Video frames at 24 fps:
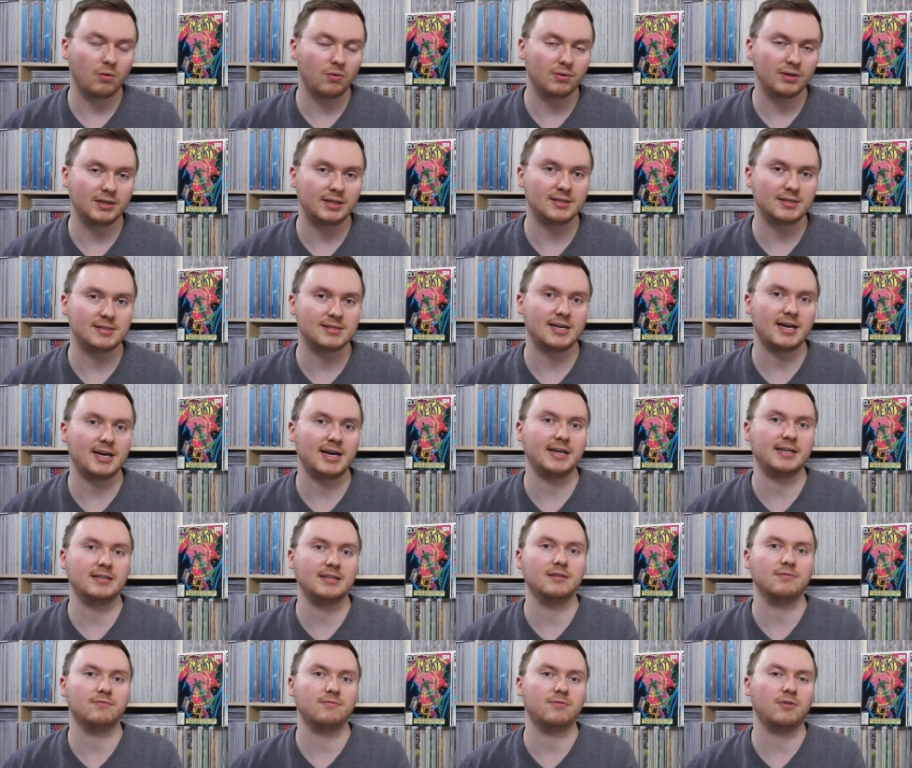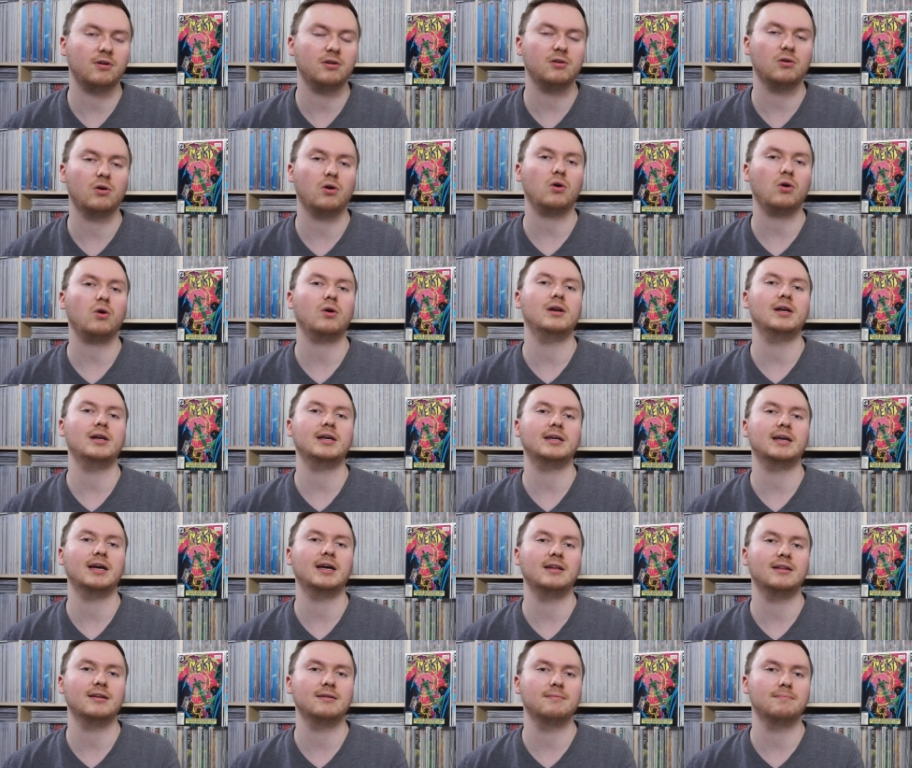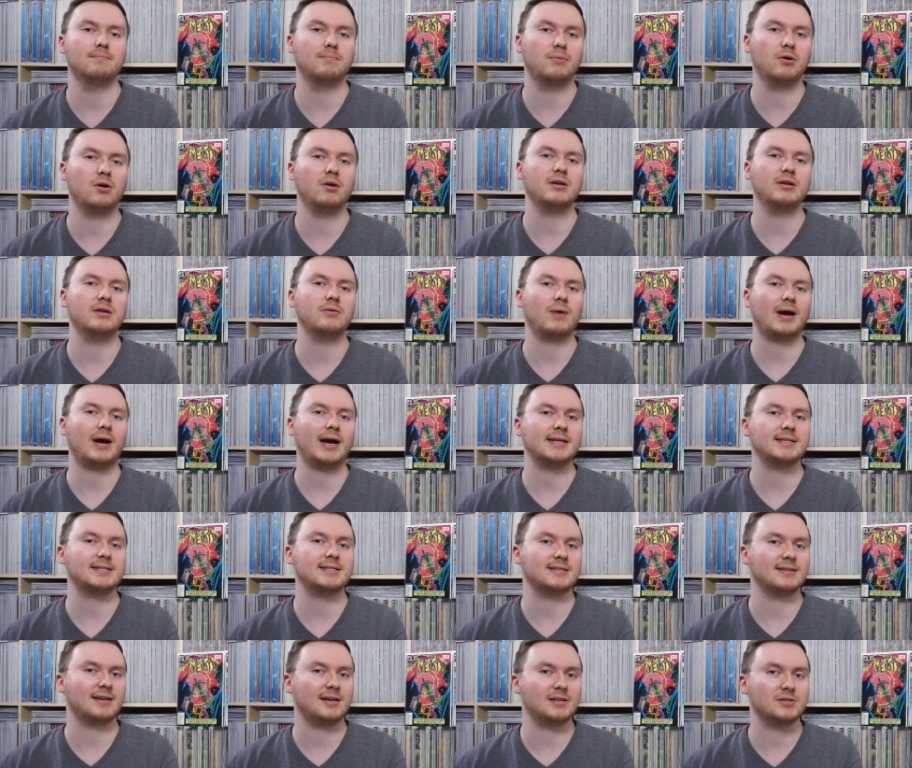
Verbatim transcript: und gezeichnet von Horrorlegende Bernie Wrightson.